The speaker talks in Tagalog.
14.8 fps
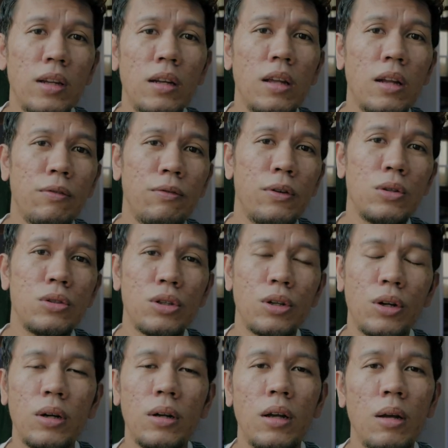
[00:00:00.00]
the near
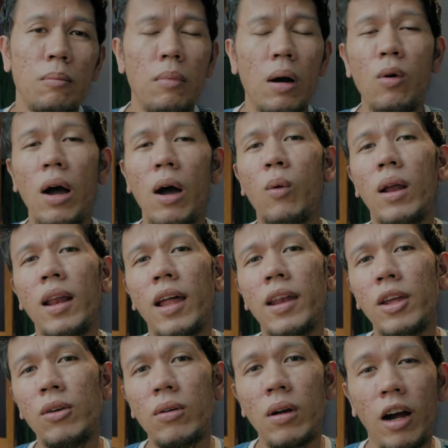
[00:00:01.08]
future mawawala
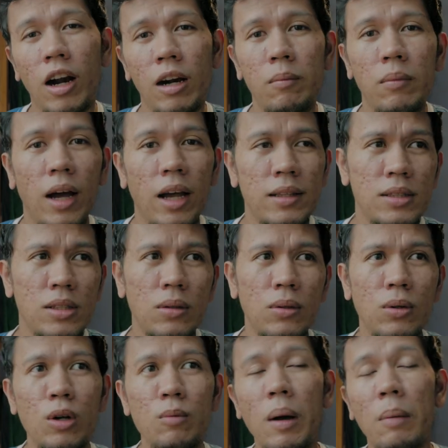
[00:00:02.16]
na yung carb at
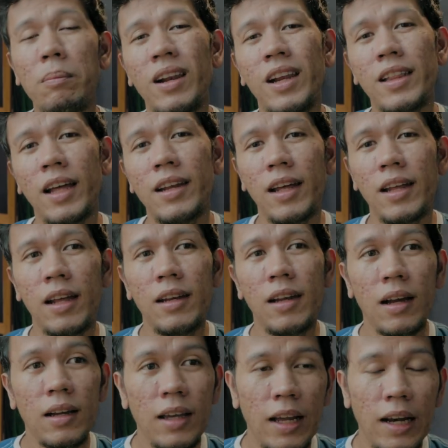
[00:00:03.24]
siguro papalitan na yan
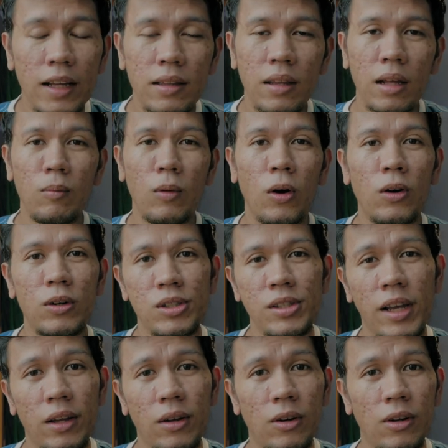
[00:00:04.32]
ng electric
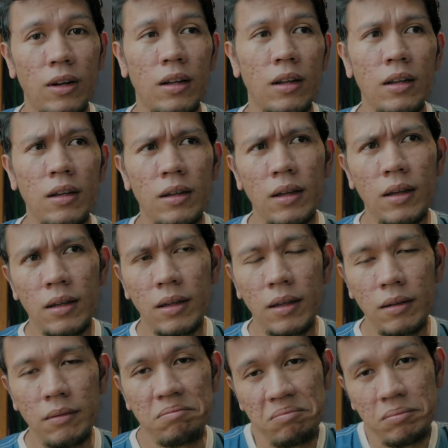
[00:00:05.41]
motorcycle.
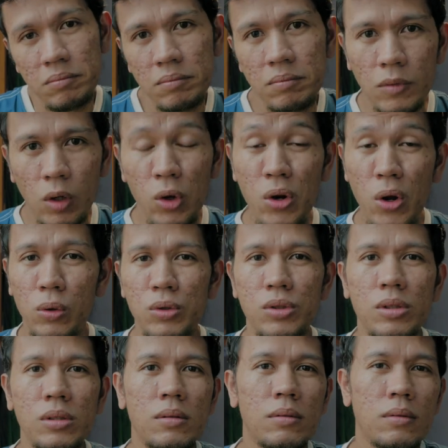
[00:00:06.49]
Who knows?
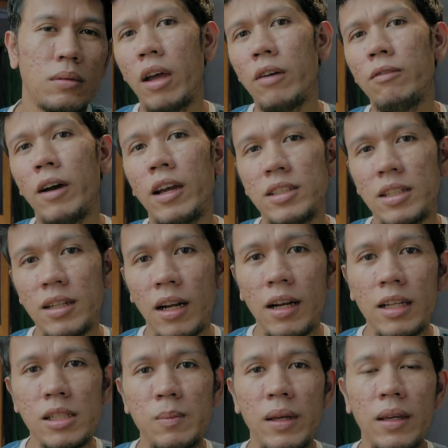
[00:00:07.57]
Kasi yung FI
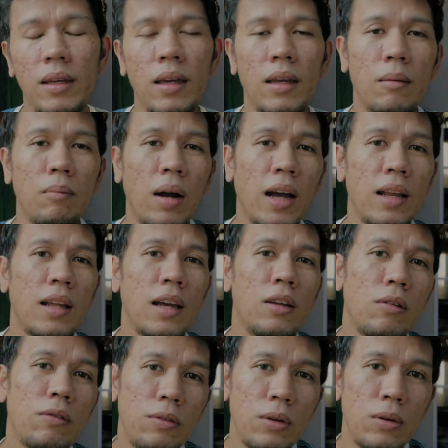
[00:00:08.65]
generally speaking maganda
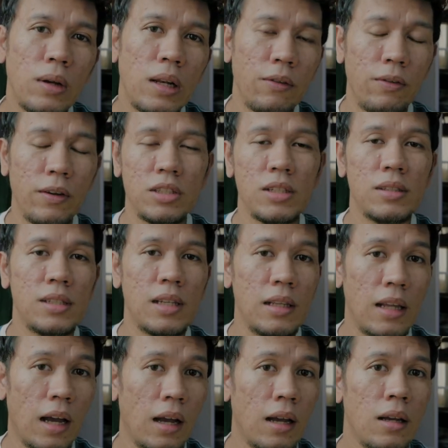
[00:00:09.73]
yung fuel efficiency
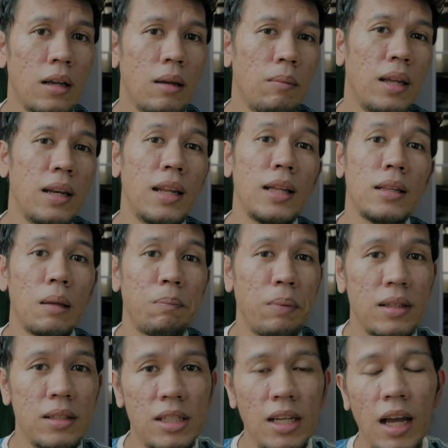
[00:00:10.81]
niya meaning
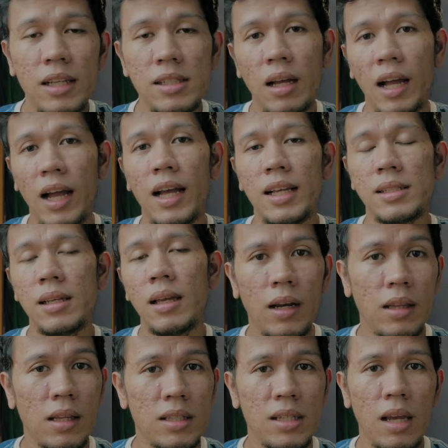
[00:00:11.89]
tipid siya sa gas
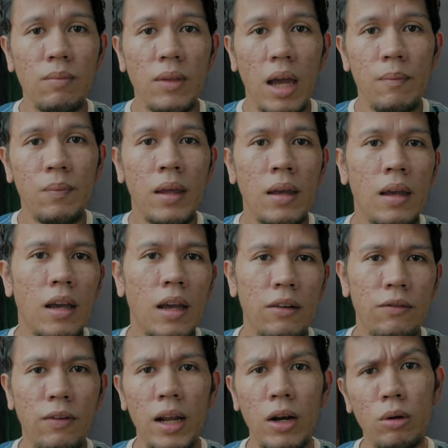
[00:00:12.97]
and at the same time
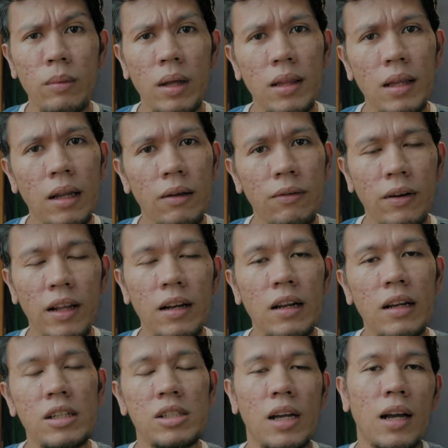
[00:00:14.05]
environmentally
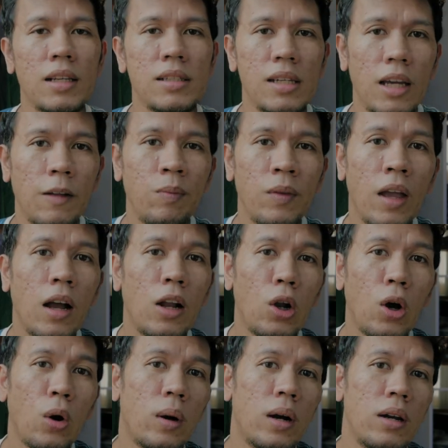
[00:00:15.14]
friendly siya kasi
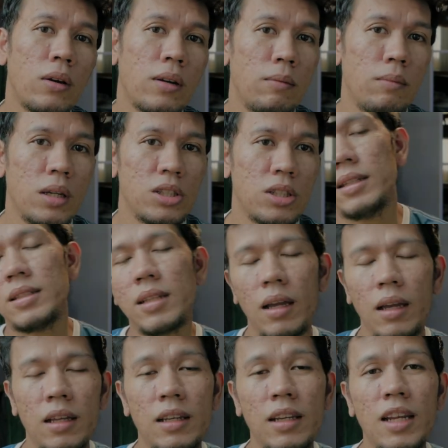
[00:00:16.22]
lower yung emissions
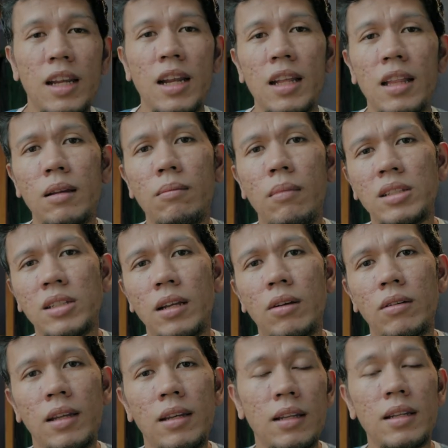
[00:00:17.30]
niya. Hindi na natin
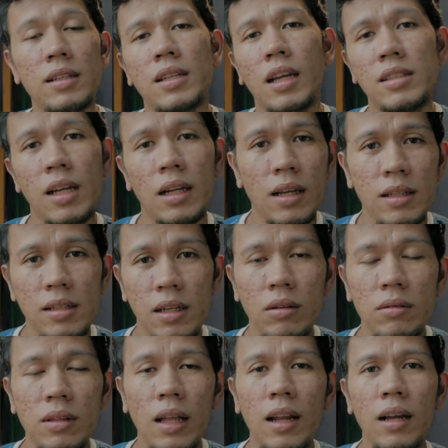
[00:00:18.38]
masyadong i-discuss yan kasi
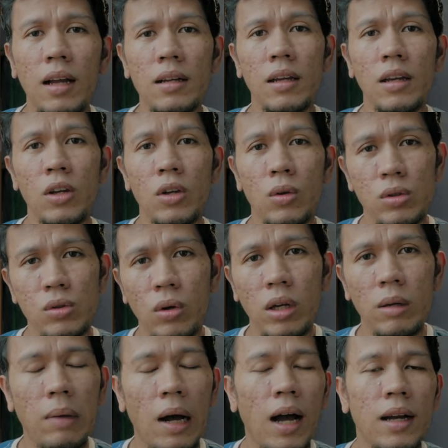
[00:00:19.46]
yung talagang gusto kong
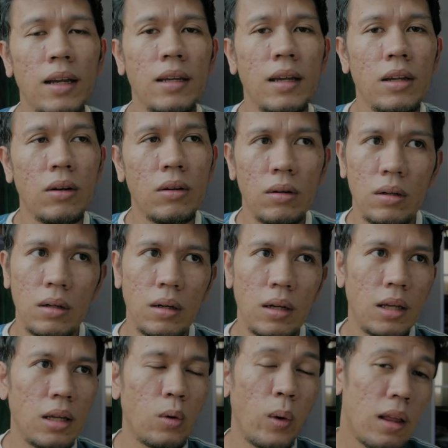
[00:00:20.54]
ibahagi ngayon or
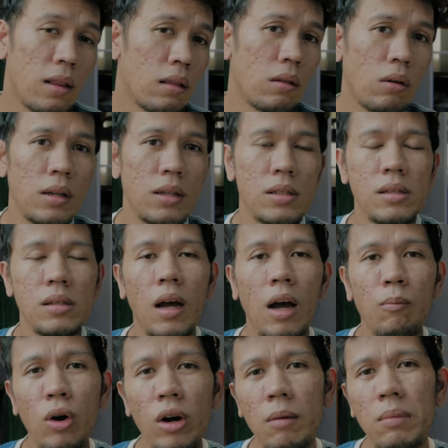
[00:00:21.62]
ikwento is
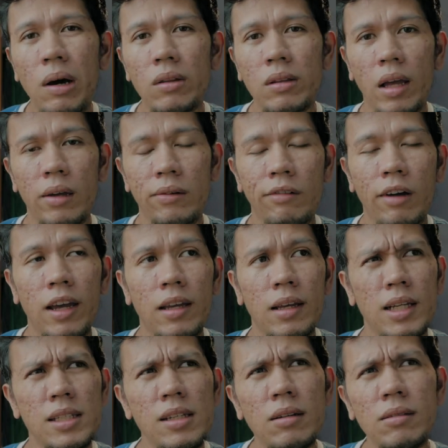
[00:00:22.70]
more about FI.
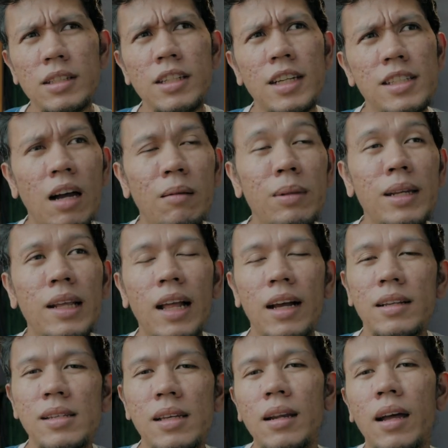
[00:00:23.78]
Kasi yung sinasabi
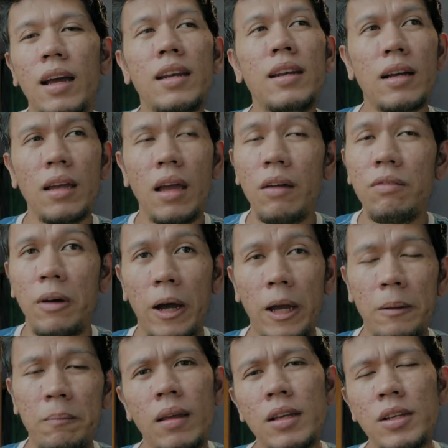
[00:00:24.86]
nilang sirain ang
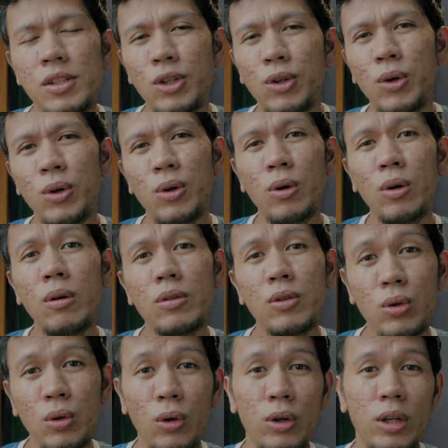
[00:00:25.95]
FI, siguro
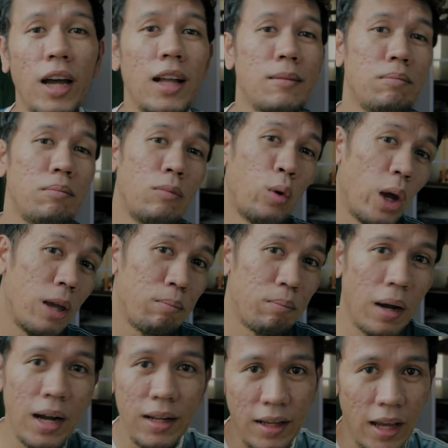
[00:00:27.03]
totoo yan way
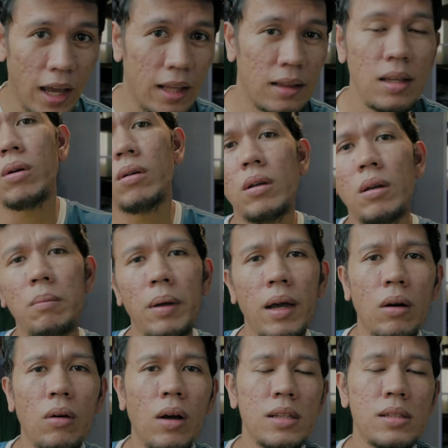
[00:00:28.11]
back 80s.
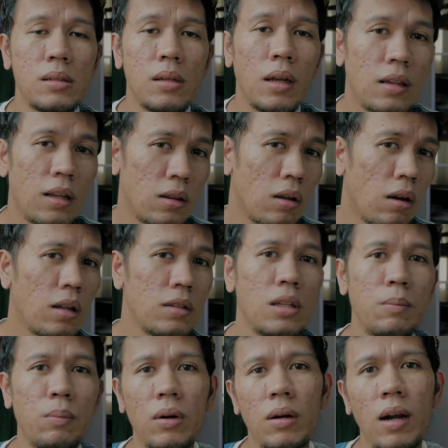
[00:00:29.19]
Pero as technology
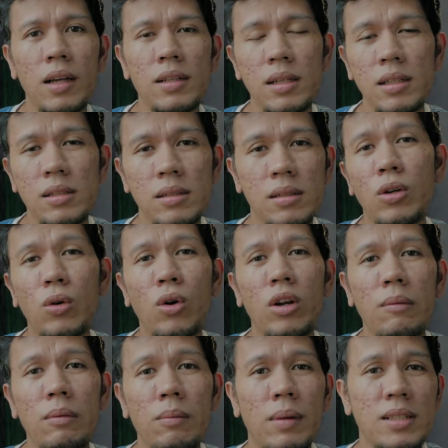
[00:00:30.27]
progresses, siguro
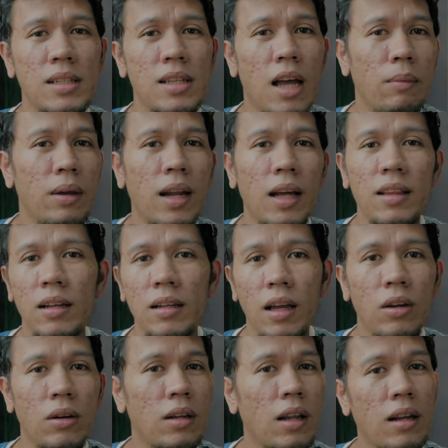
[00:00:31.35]
naman masasabi natin
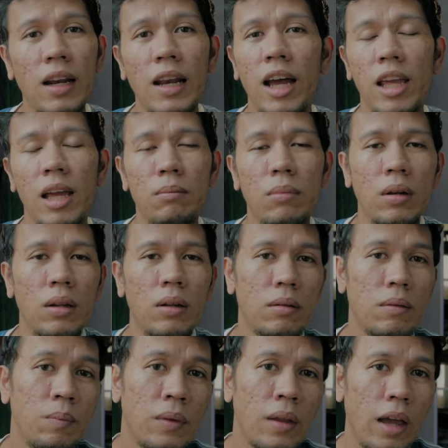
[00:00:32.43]
ngayon na reliable
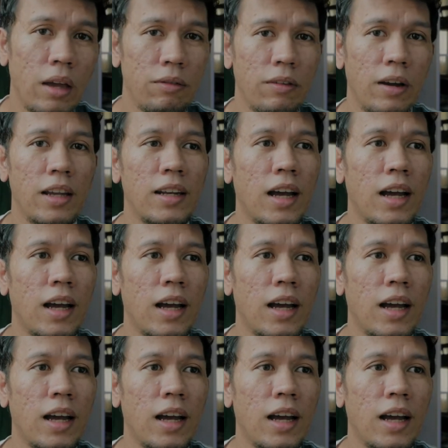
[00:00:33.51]
yung FI